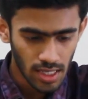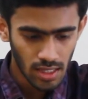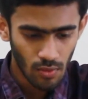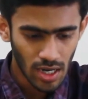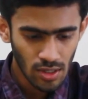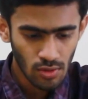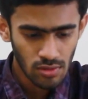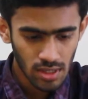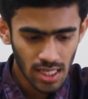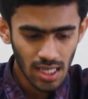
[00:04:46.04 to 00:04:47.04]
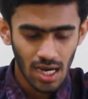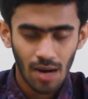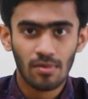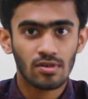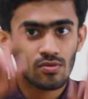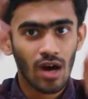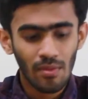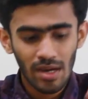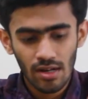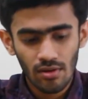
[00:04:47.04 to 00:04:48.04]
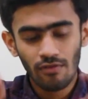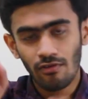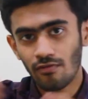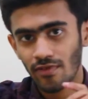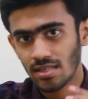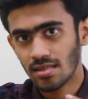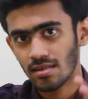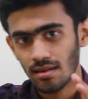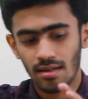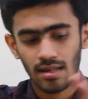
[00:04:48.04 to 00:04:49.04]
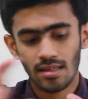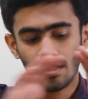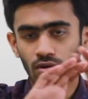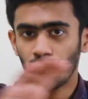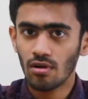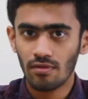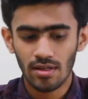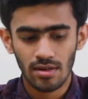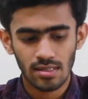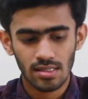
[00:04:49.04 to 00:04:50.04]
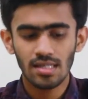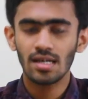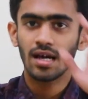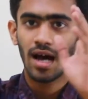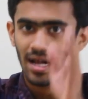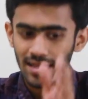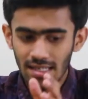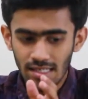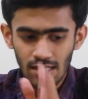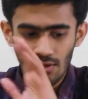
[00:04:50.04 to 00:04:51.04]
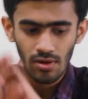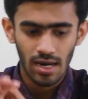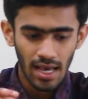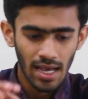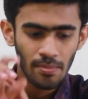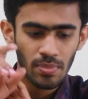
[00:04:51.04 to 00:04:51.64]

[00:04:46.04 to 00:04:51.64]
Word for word: இந்த ஒன் டூ த்ரீ அப்புறம் ஸ்கொயர் ப்ராக்கெட்டுக்குள்ளே ஃபோர் ஃபைவ் சிக்ஸ்ன்னு இருக்குது இது ஹோல் வந்து ஒரு லிஸ்ட்டு அந்த லிஸ்ட்டுக்குள்ளே